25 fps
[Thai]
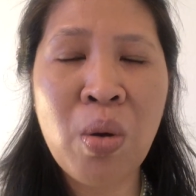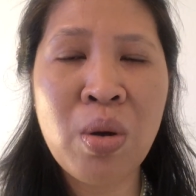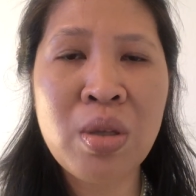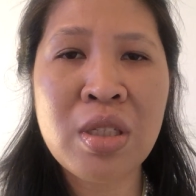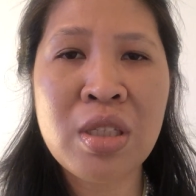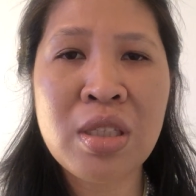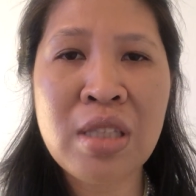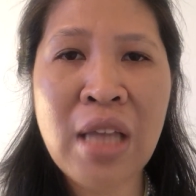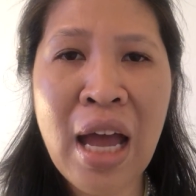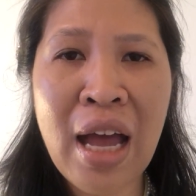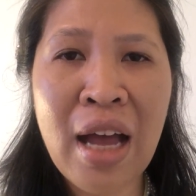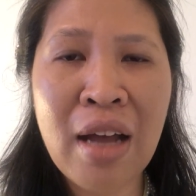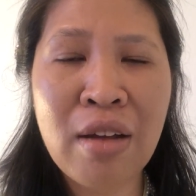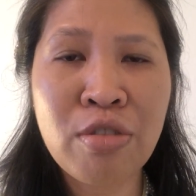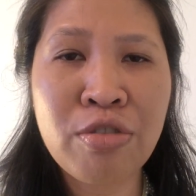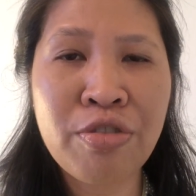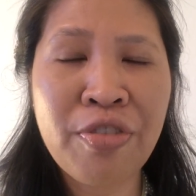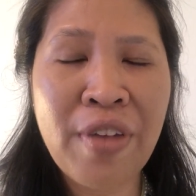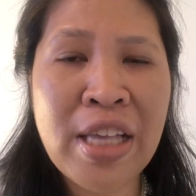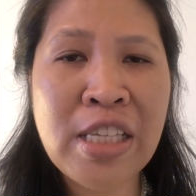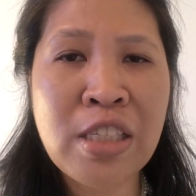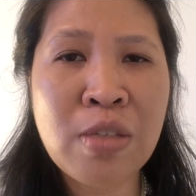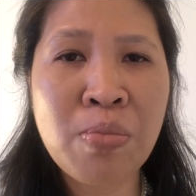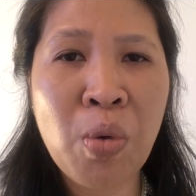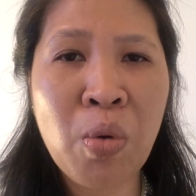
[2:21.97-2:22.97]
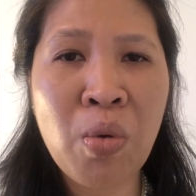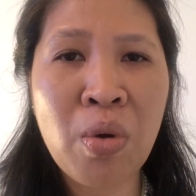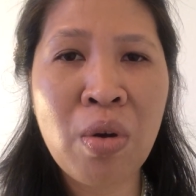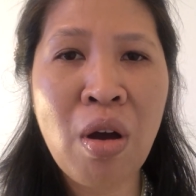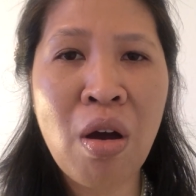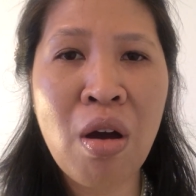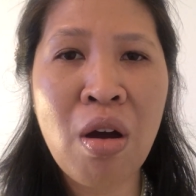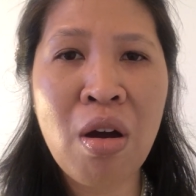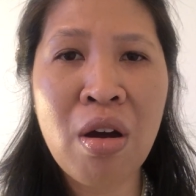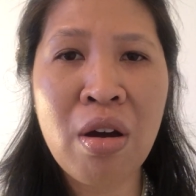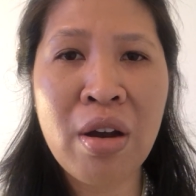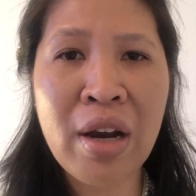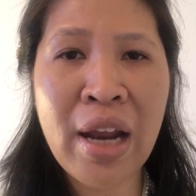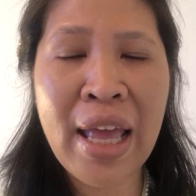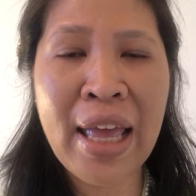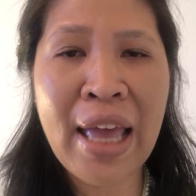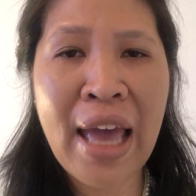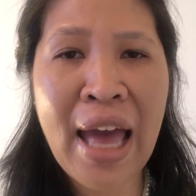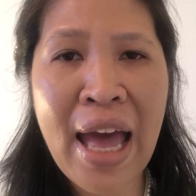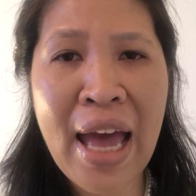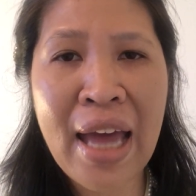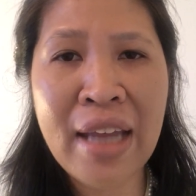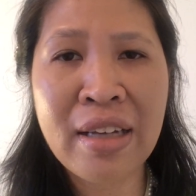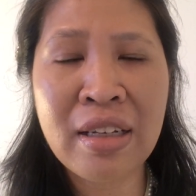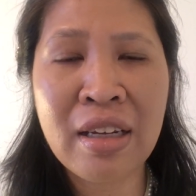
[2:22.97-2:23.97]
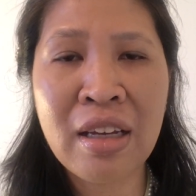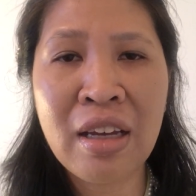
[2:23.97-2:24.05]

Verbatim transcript: สต์ทาง Facebook ก็รายงาน